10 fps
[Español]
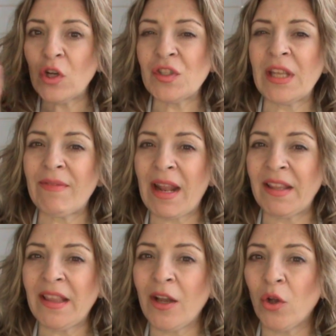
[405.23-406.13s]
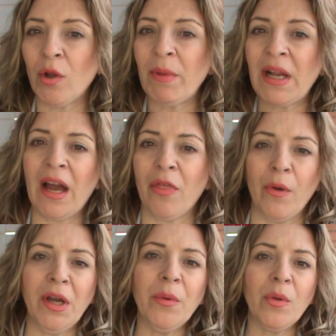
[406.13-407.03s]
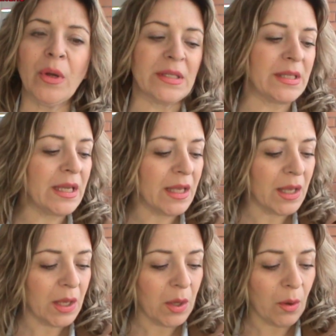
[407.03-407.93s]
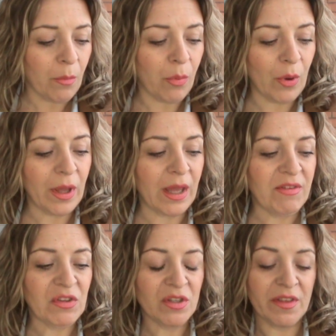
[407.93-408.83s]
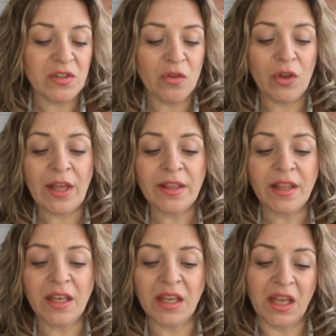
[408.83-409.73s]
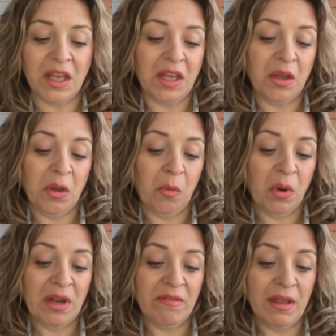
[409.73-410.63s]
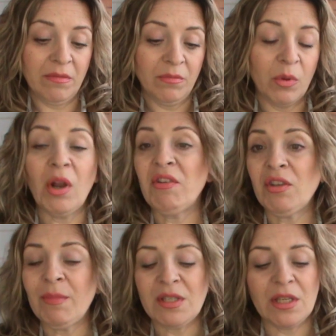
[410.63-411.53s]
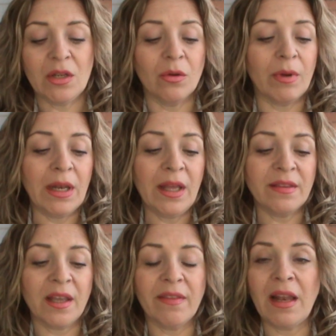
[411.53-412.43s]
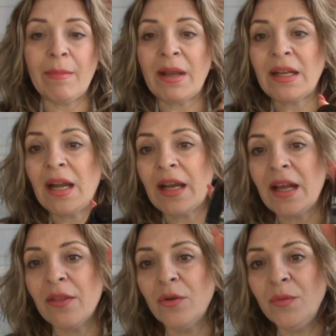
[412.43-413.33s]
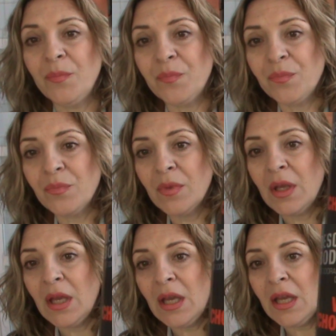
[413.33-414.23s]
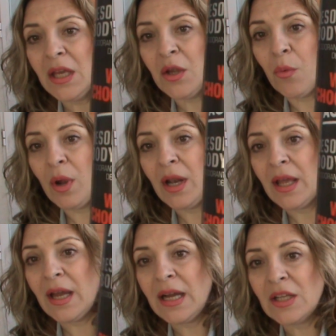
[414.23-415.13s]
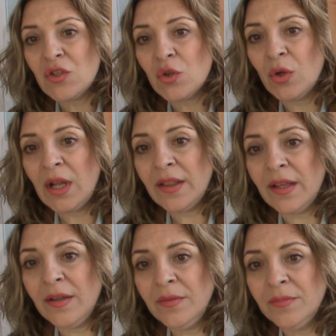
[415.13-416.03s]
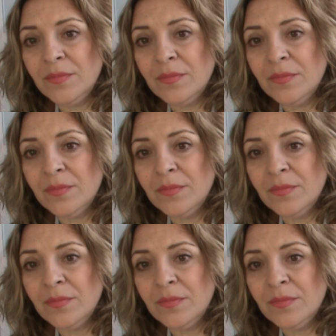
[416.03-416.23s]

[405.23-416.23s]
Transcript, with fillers: cositas baratitas económicas, 2 euros, así, pues he visto este desodorante que huele bien, me lo ha visto mi chico, ¿vale? Este es de la marca Grado y huele a chocolate.